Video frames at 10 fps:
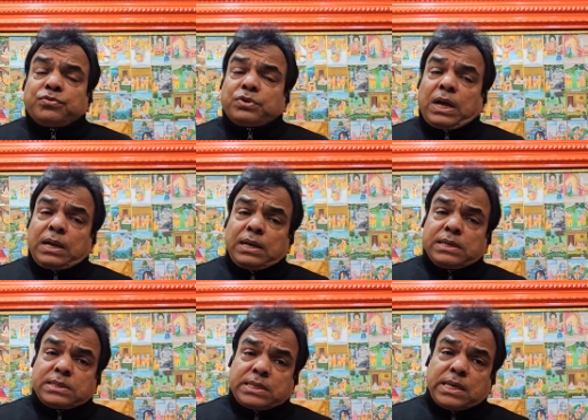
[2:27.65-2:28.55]
सारे
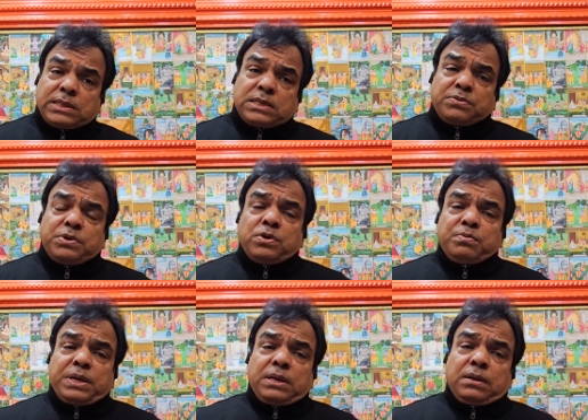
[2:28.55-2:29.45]
स्केच की वीडियो
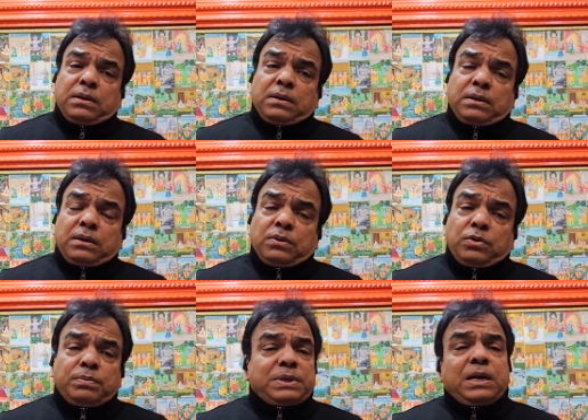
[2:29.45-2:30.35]
मेरे
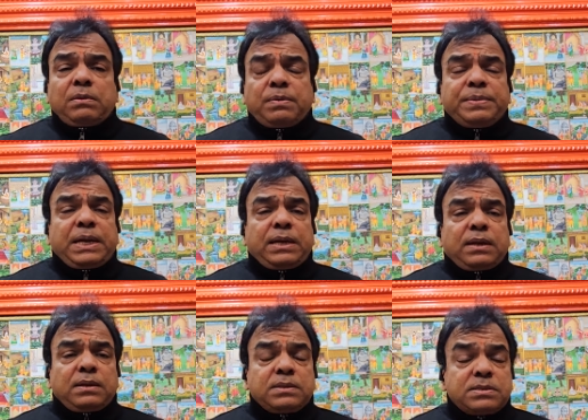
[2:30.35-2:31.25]
यूट्यूब चैनल पे मिलेंगे